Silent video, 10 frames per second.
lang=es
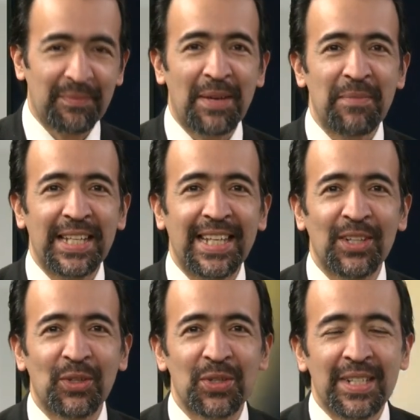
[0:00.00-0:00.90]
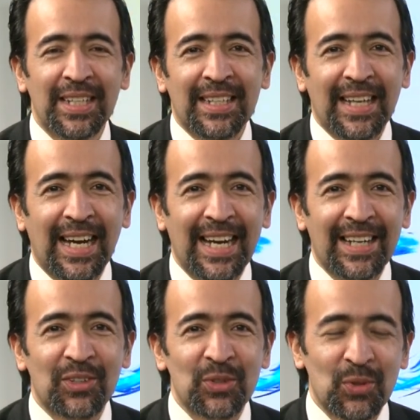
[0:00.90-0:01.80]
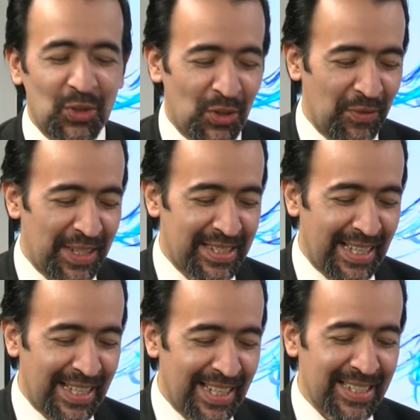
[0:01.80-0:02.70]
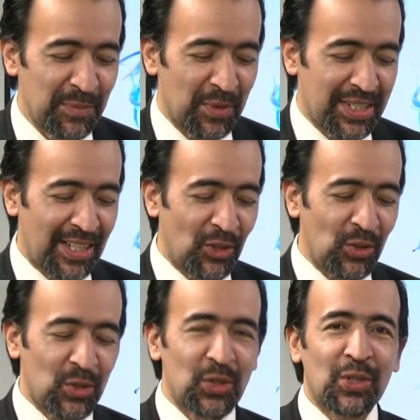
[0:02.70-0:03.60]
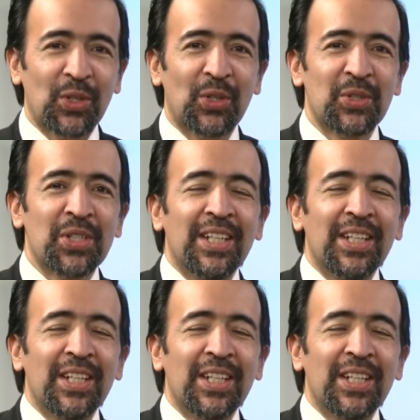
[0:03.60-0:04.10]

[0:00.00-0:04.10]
Bienvenidos a Consultorio Fiscal. Gracias por estar con nosotros.